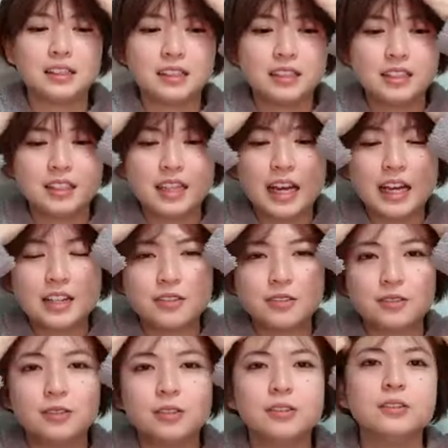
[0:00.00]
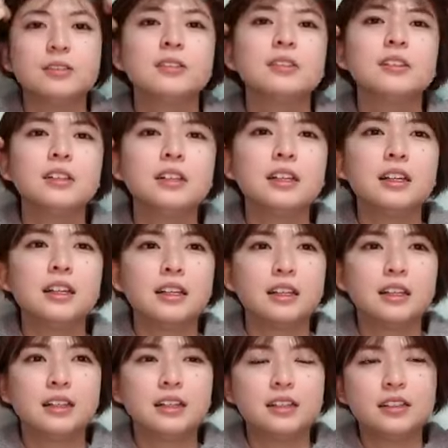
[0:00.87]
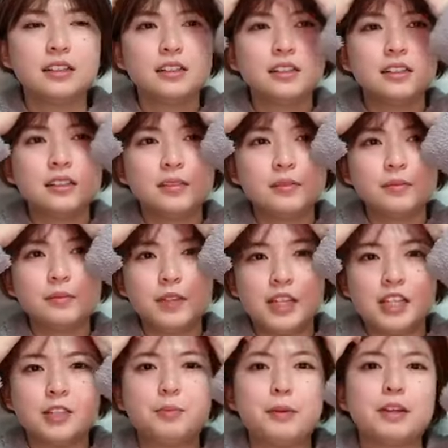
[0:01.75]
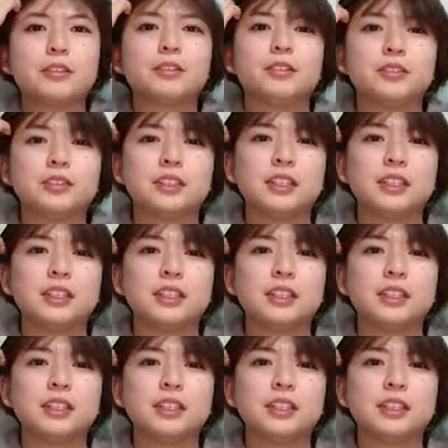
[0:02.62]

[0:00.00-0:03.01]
スタイルをリスペクトし